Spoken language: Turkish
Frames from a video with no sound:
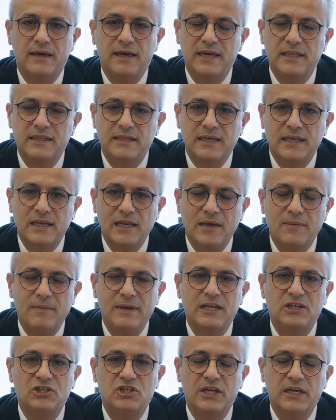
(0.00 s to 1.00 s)

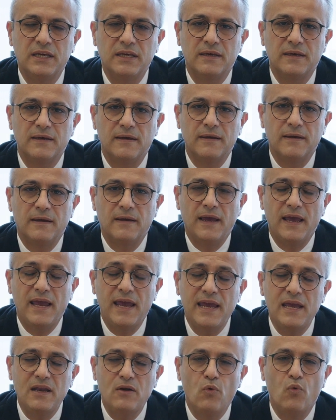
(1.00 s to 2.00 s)
etkileyebilecek
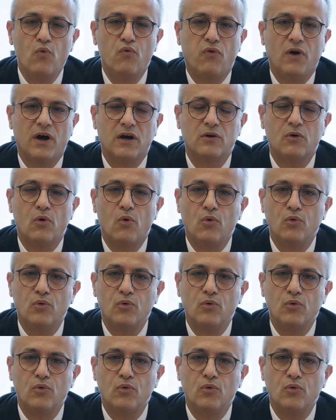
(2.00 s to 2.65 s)
en ufak